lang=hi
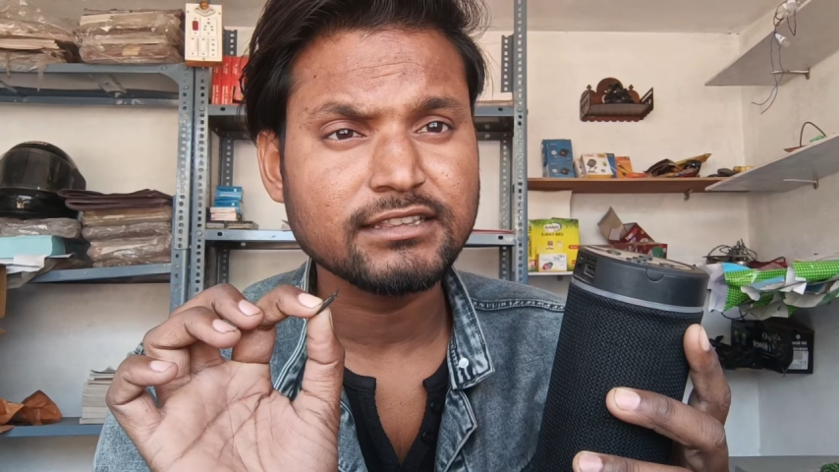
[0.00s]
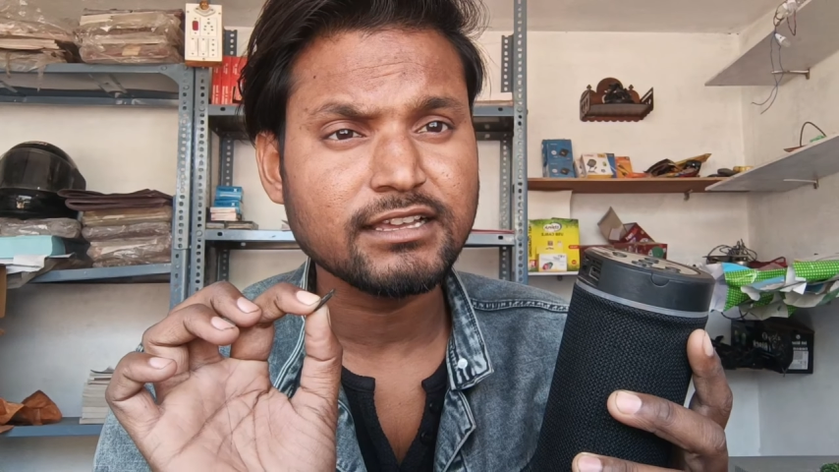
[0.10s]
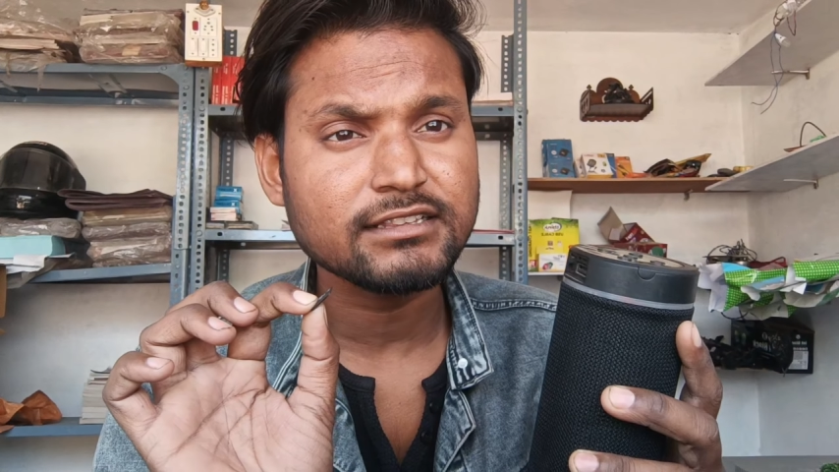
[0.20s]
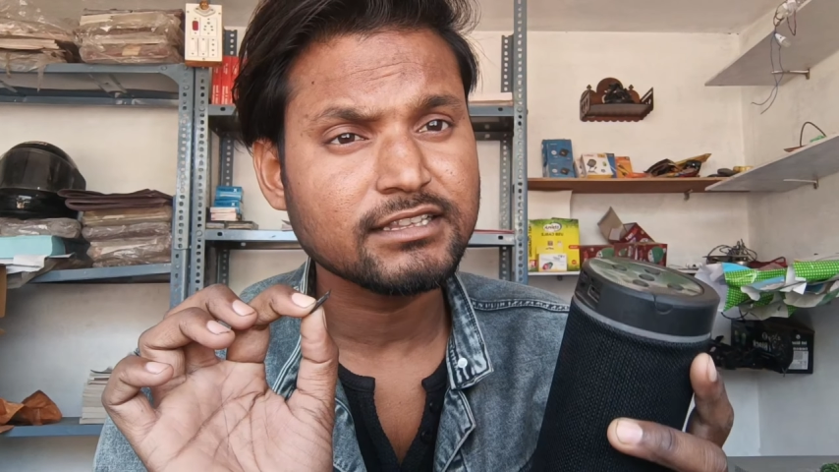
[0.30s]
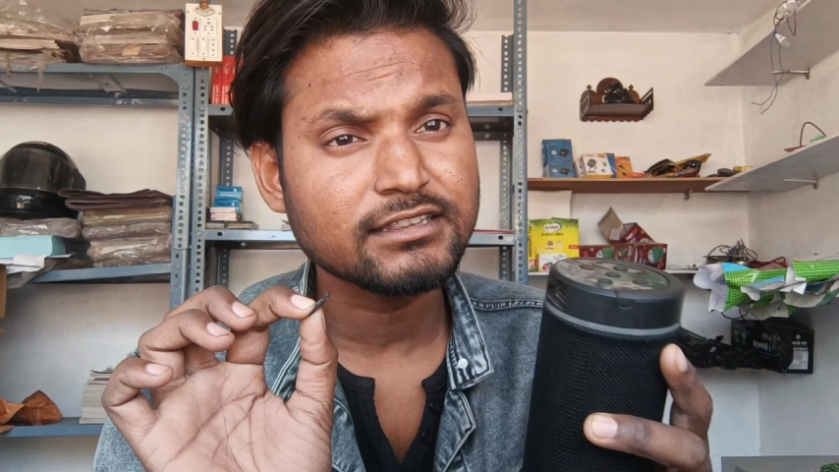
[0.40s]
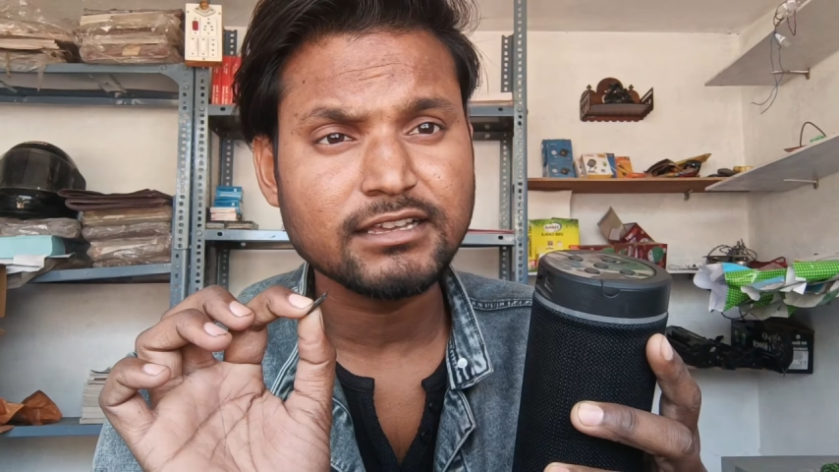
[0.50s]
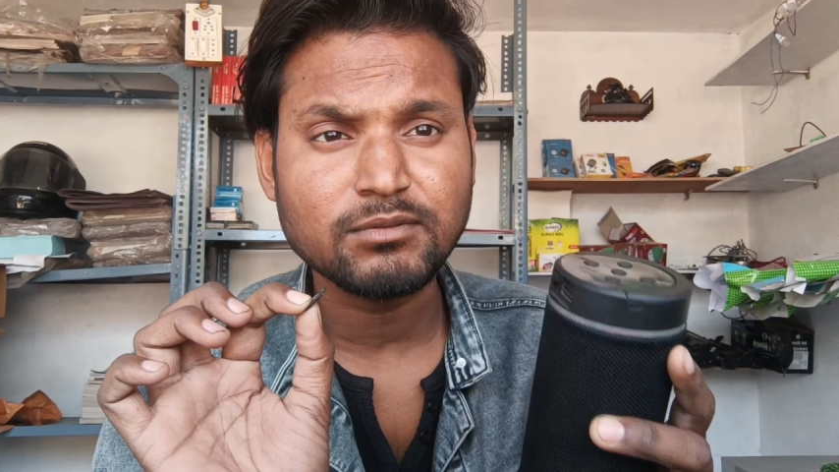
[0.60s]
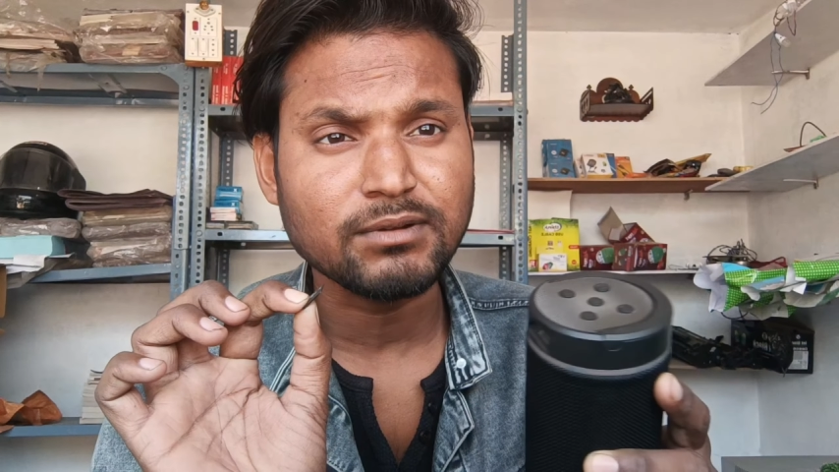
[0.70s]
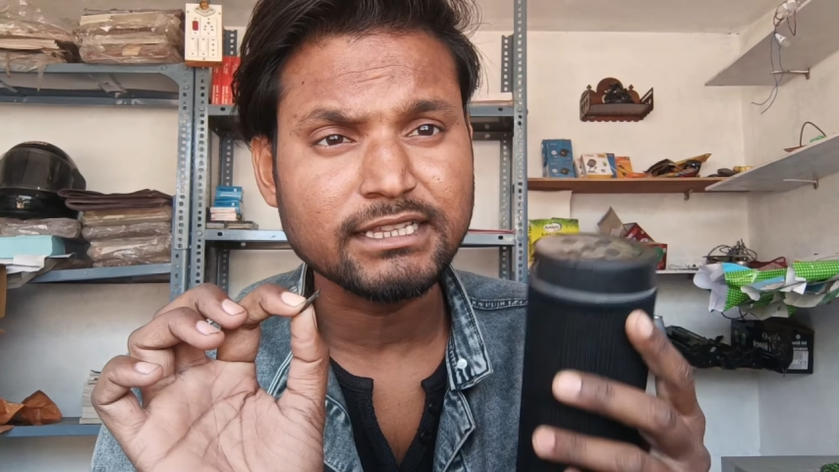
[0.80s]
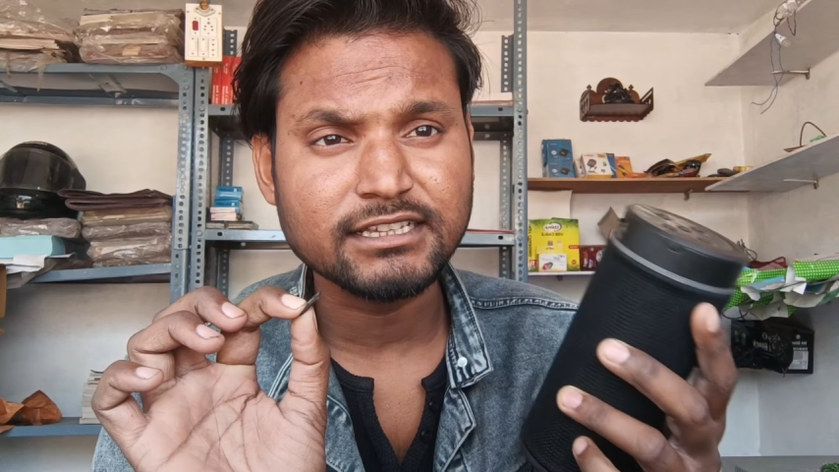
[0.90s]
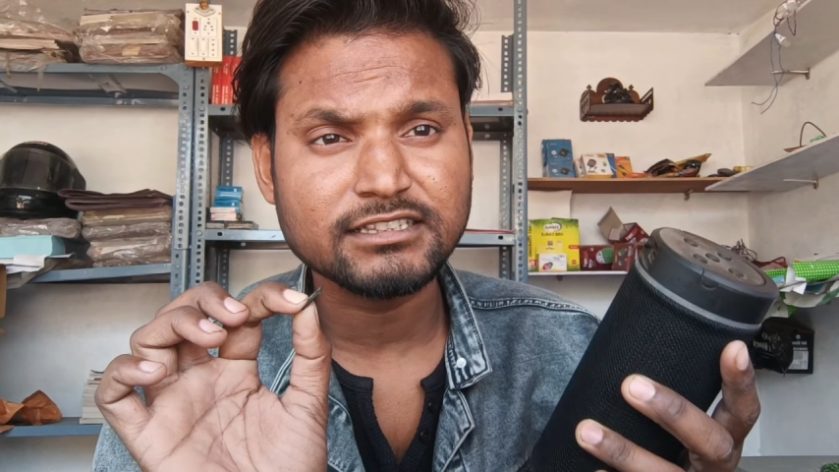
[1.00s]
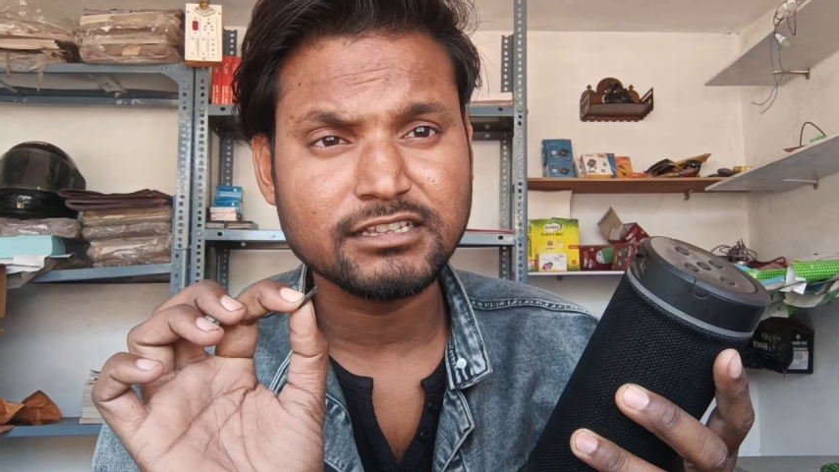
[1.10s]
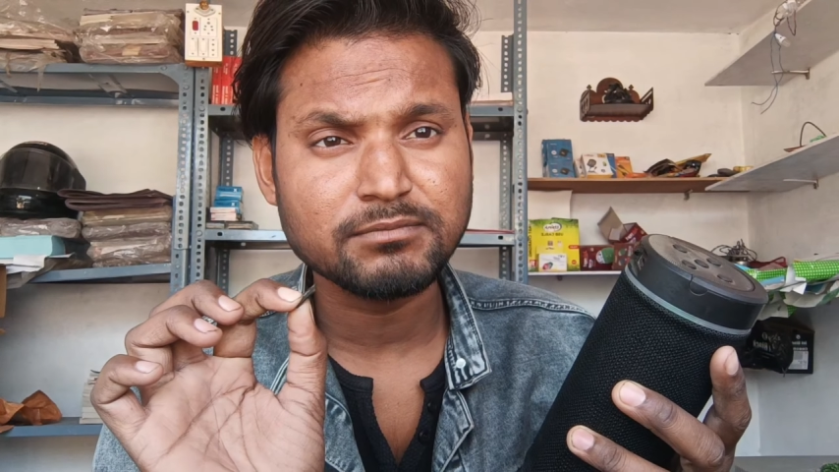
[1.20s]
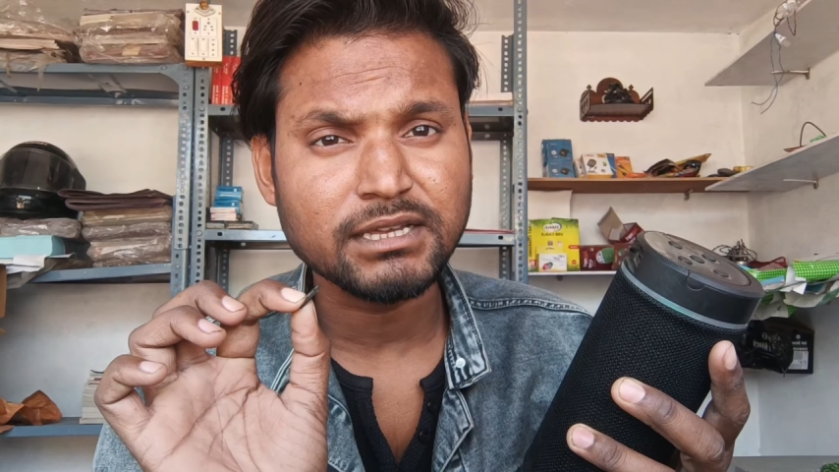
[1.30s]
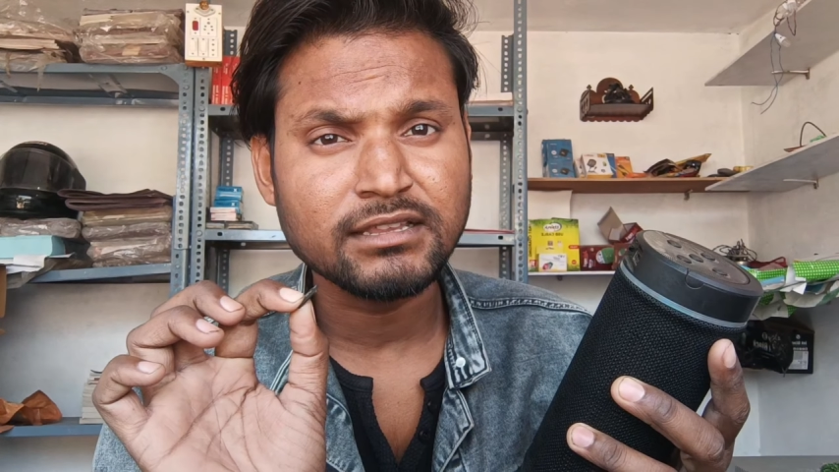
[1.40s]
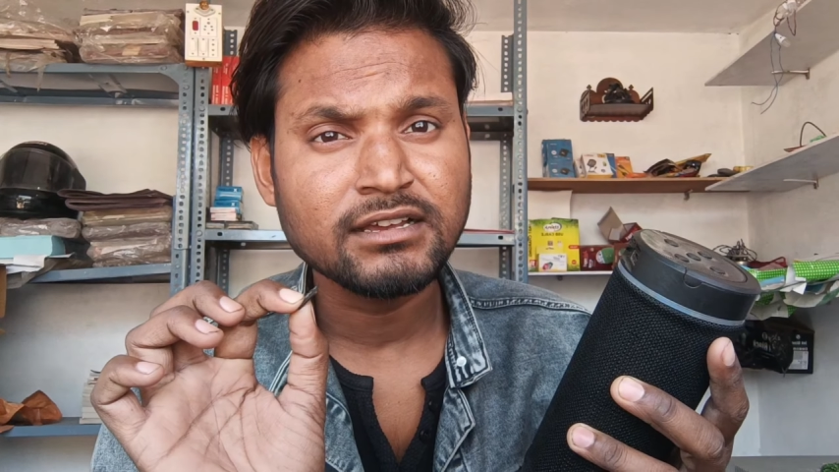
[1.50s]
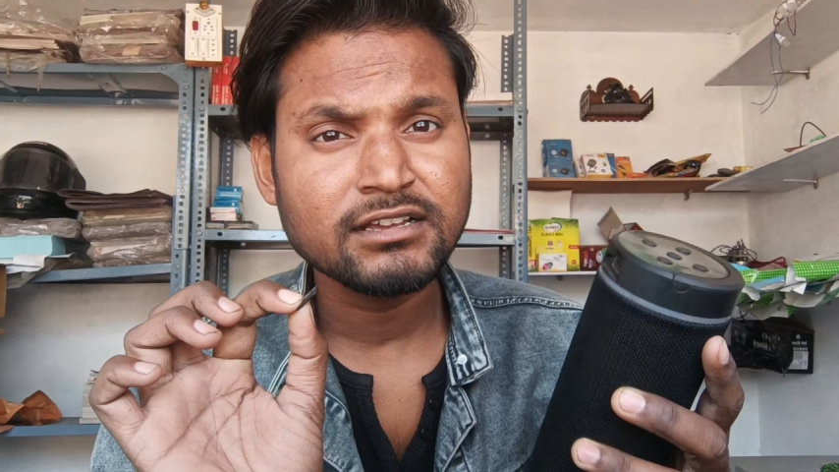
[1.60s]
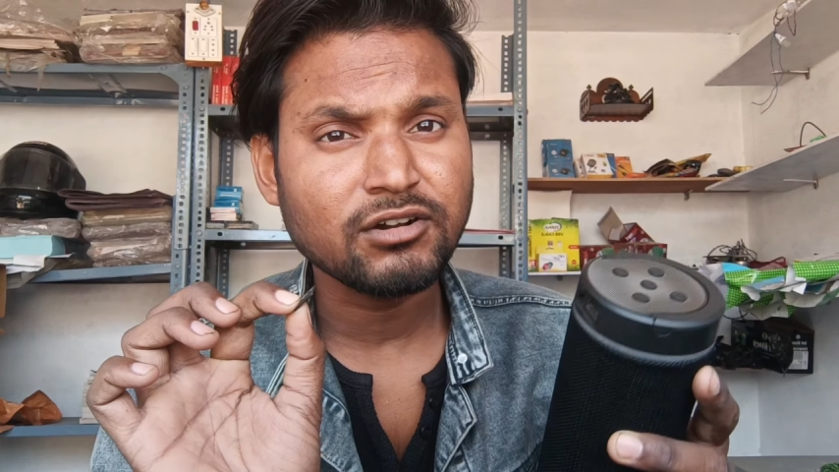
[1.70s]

करना है चलते हैं मोबाइल की स्क्रीन पर